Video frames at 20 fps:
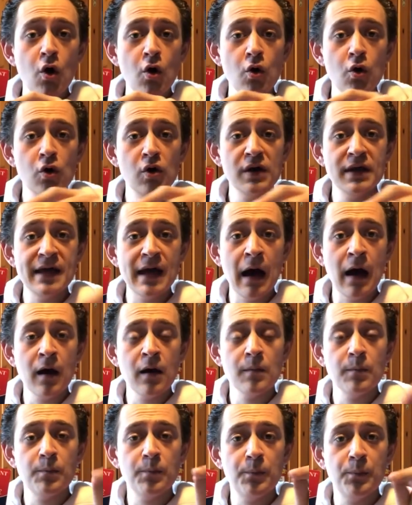le lien
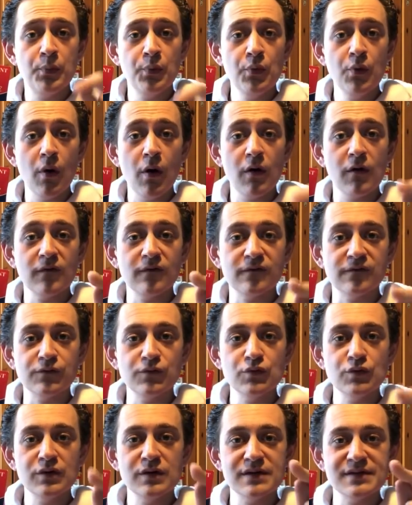pour
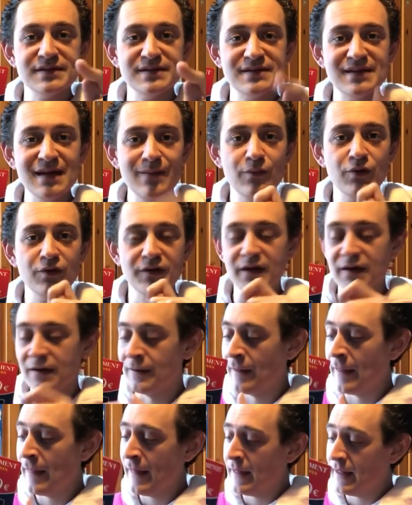vous
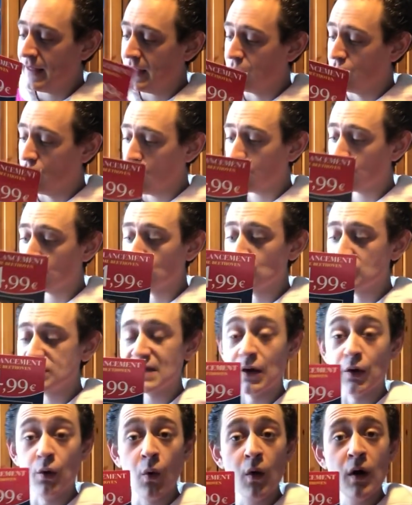abonner. Et donc, nous
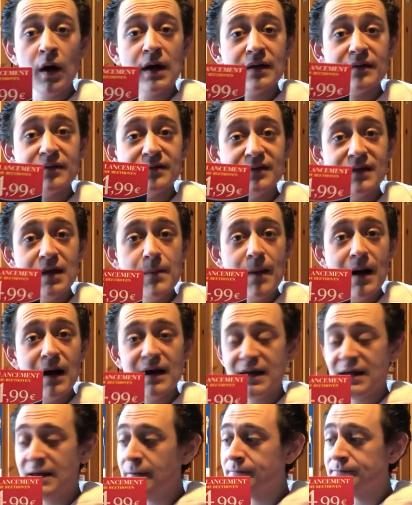allons
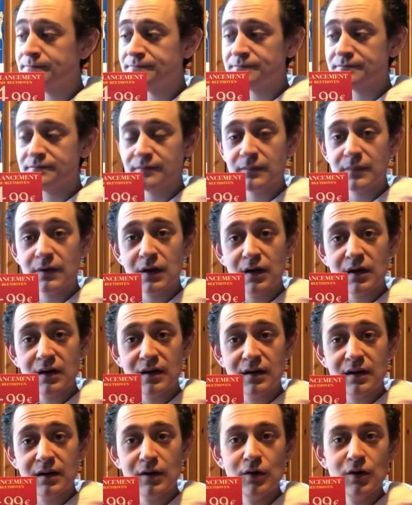déballer
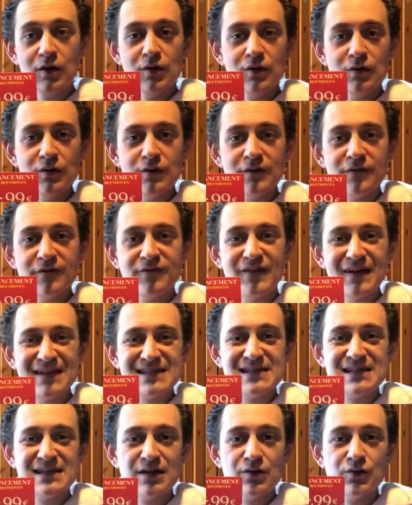le
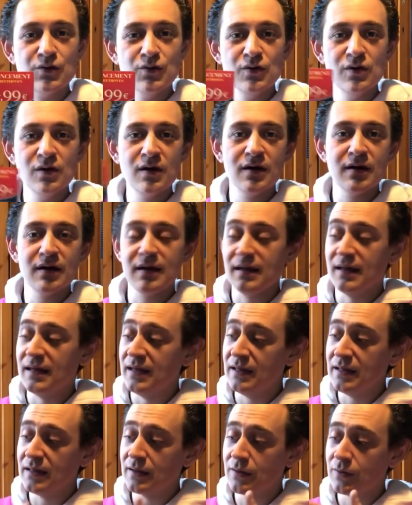fascicule
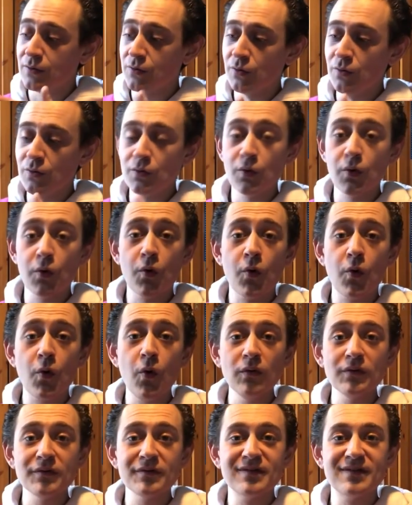et que
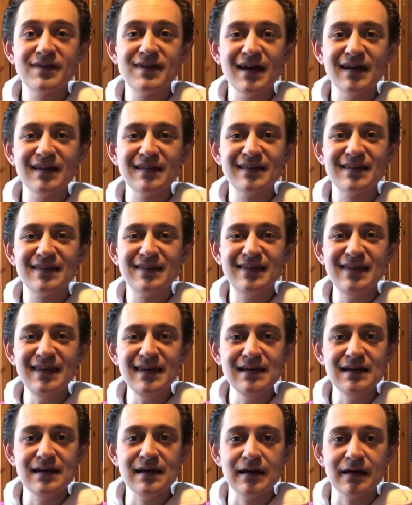
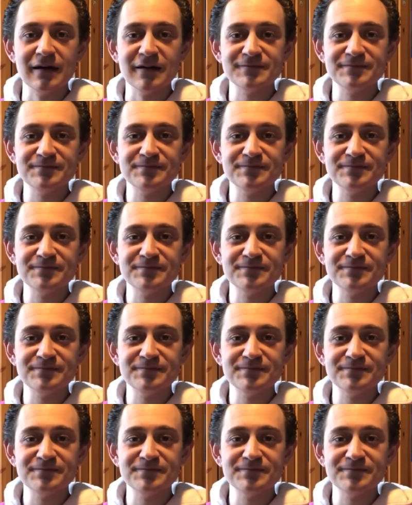contient-il